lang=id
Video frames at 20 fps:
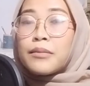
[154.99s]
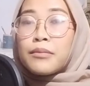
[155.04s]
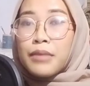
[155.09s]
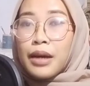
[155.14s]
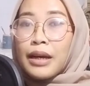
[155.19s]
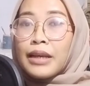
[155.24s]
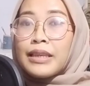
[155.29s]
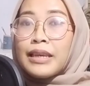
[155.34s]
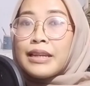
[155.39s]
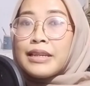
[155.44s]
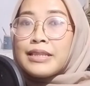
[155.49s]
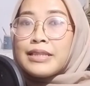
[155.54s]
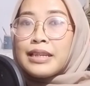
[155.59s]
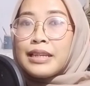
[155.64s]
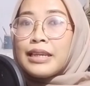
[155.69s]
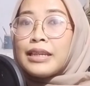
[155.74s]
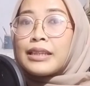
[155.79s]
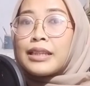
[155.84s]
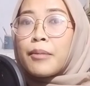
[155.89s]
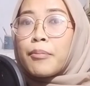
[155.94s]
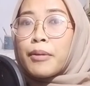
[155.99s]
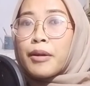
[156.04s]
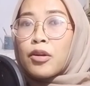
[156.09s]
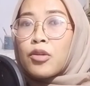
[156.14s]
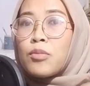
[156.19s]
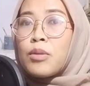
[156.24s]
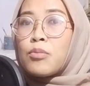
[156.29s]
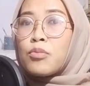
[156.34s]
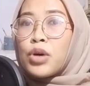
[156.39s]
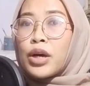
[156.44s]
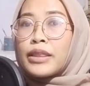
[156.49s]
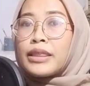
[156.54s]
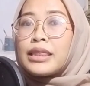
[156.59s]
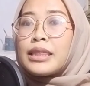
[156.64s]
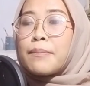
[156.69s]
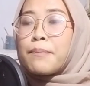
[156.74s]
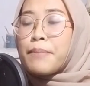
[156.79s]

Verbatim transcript: Makanya di sini kita perlu membuat the